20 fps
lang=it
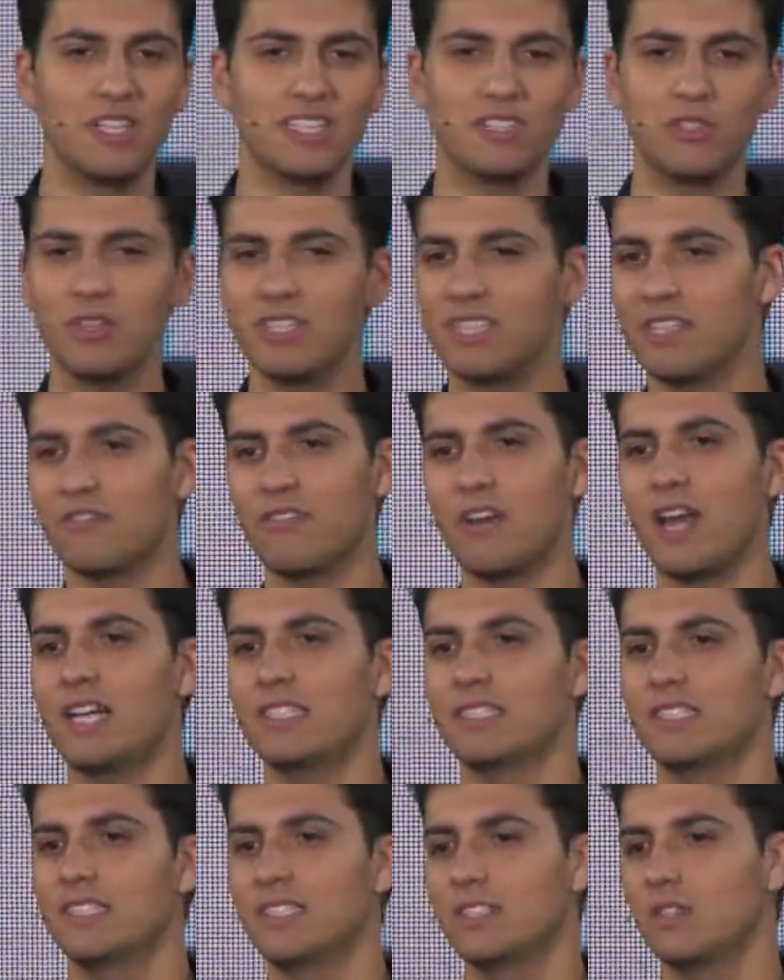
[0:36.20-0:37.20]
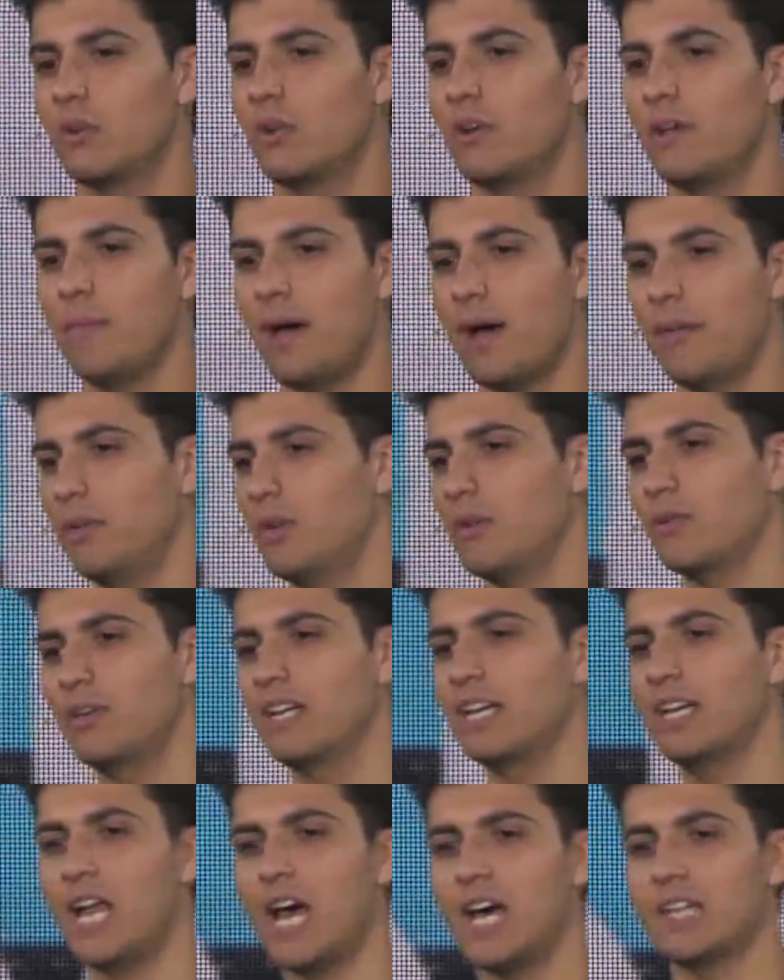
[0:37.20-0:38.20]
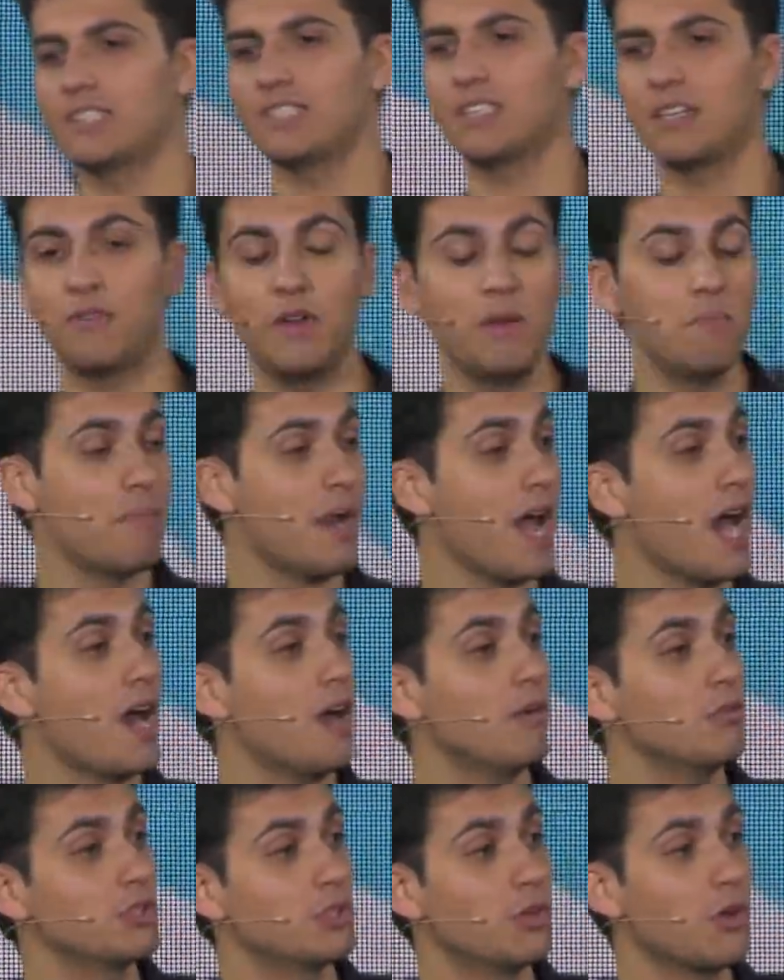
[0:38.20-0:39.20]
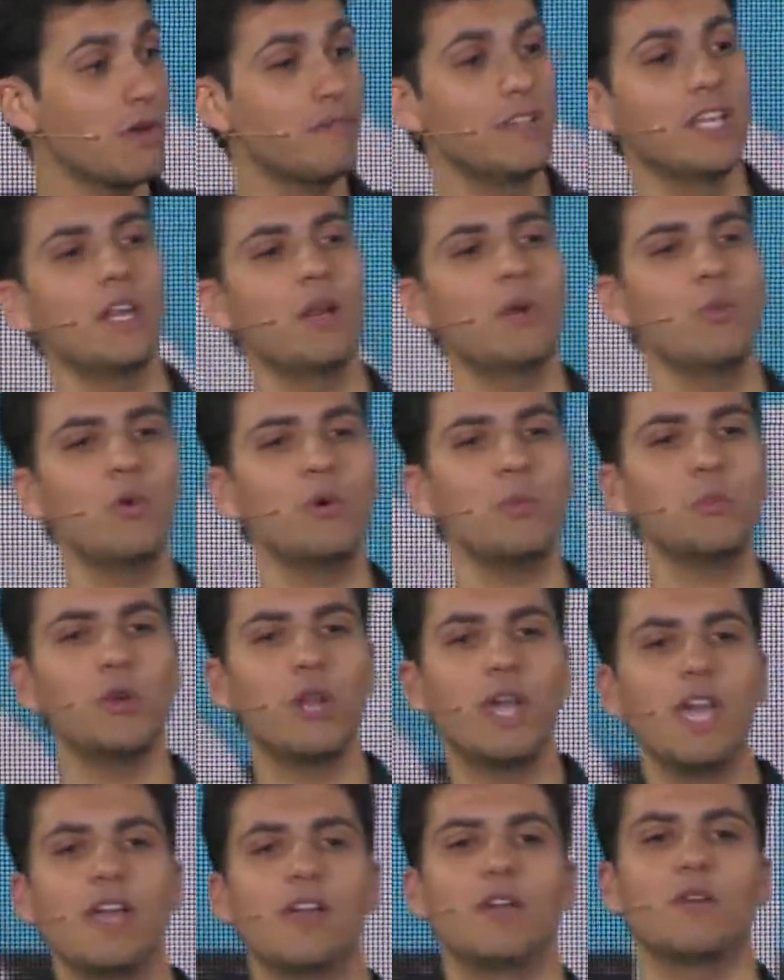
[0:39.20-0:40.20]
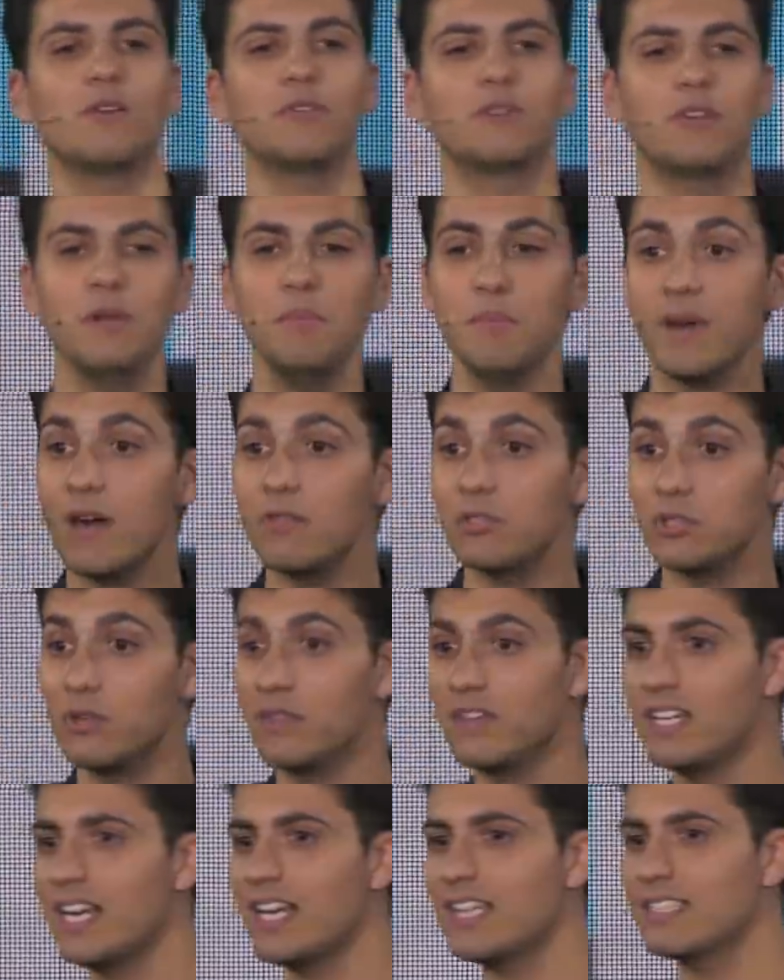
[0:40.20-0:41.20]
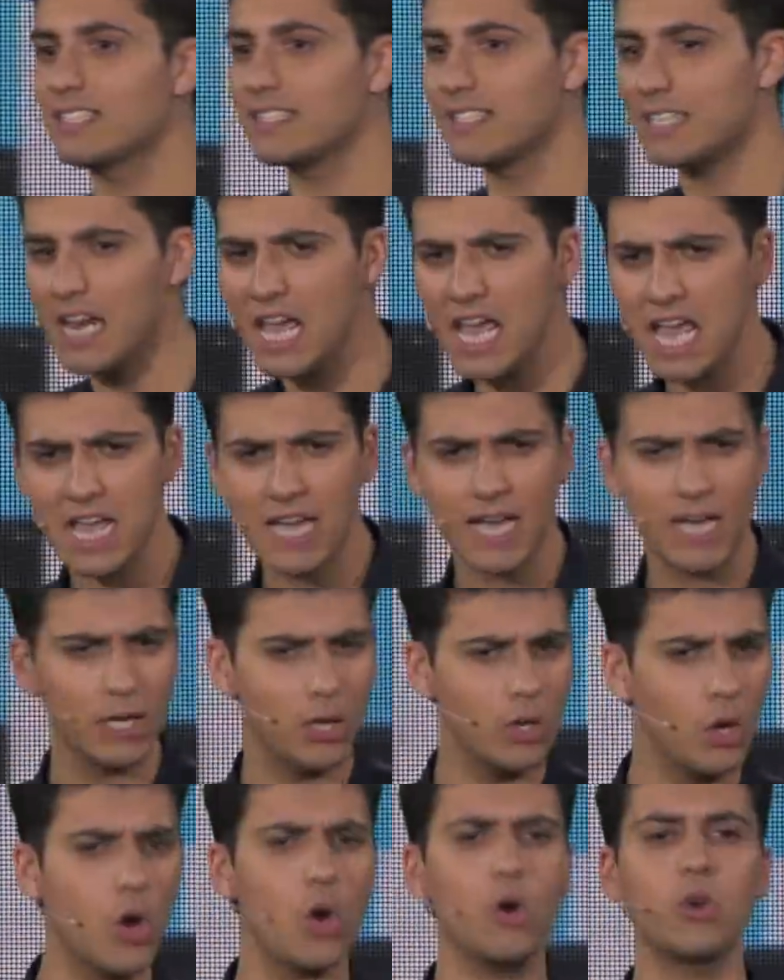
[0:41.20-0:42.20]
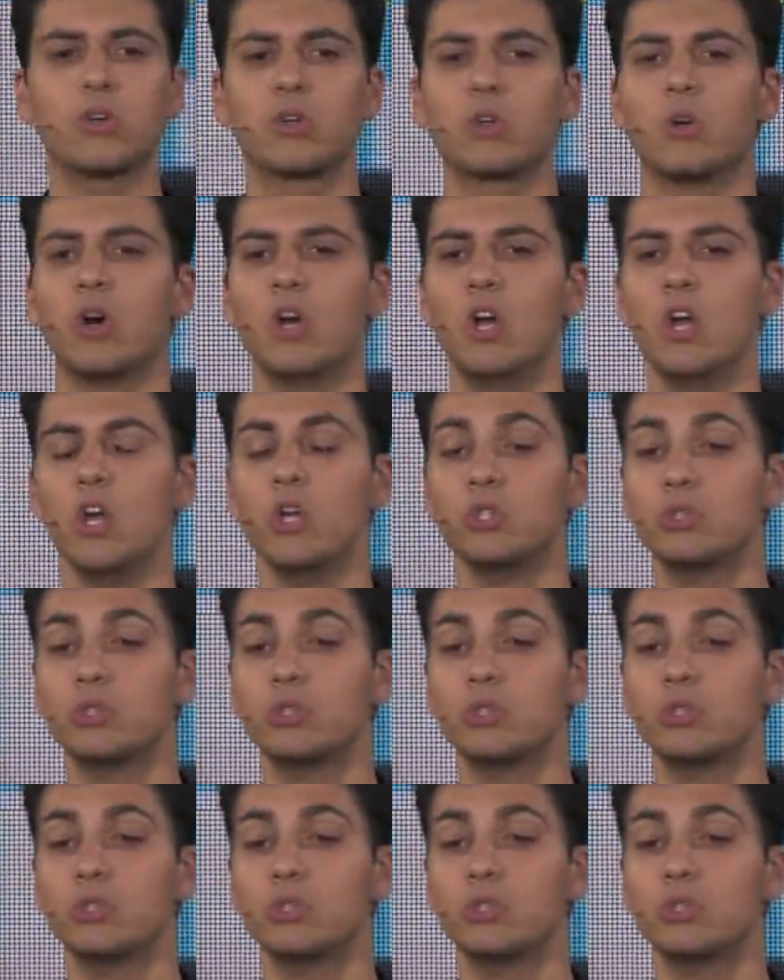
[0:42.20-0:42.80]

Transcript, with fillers: quelle solite frasi che dicono le mamme, no? quelle classiche: fai il bravo se no viene l'uomo nero, fai il bravo se no viene la strega, l'orco.